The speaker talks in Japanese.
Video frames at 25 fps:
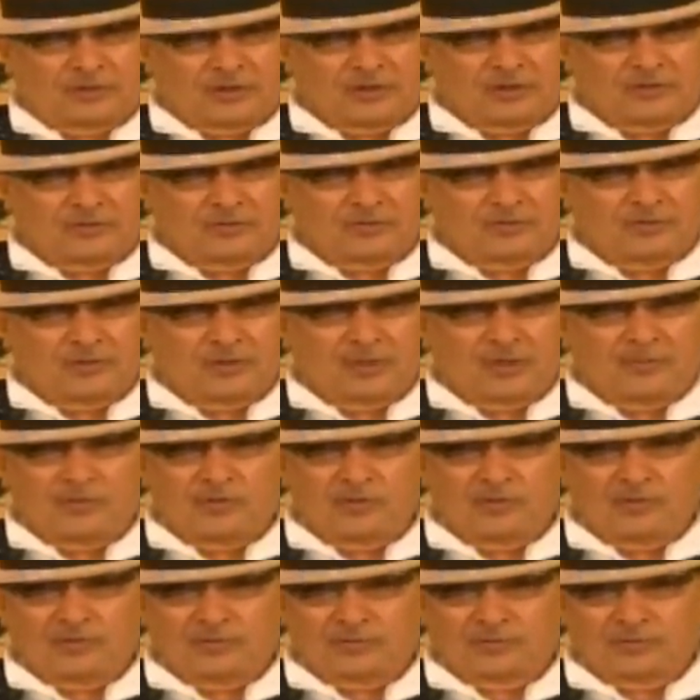戦争をや
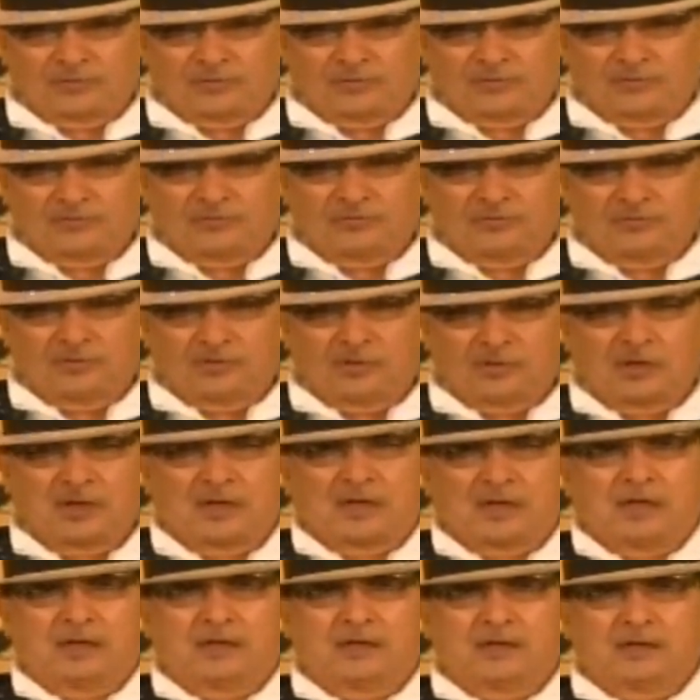めようというの
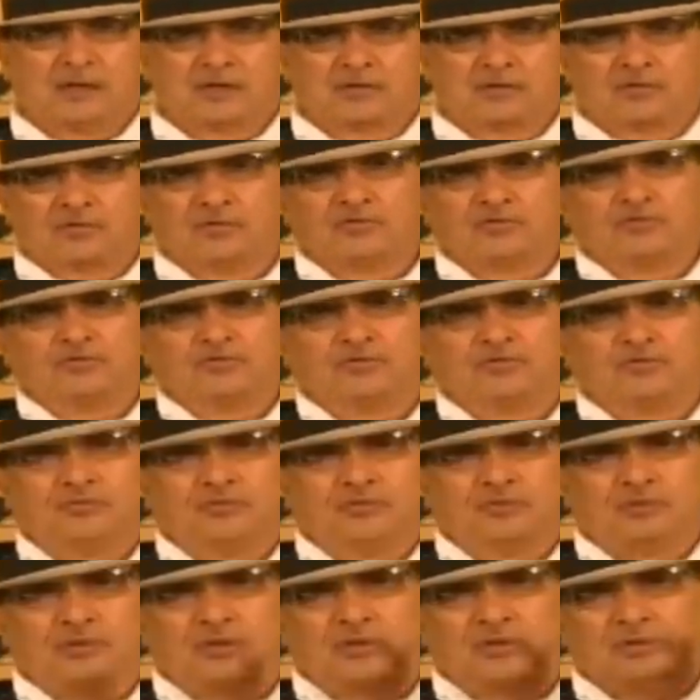が今週
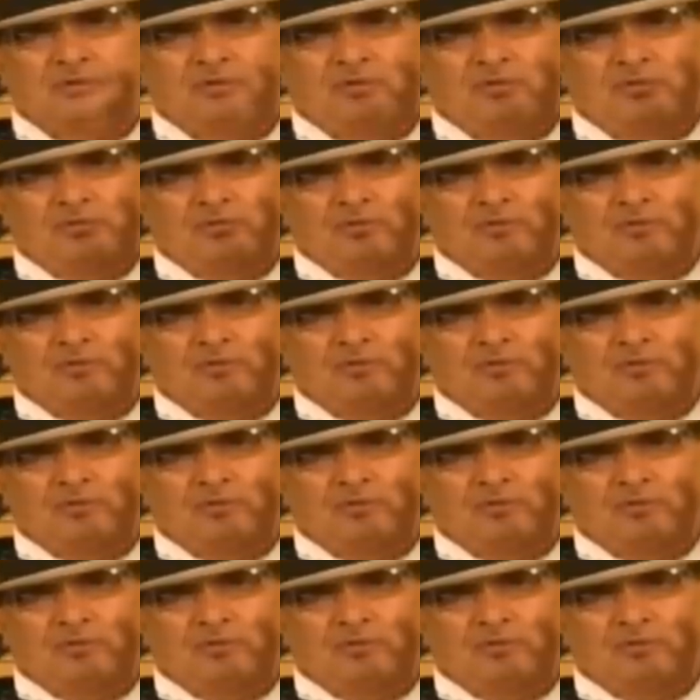の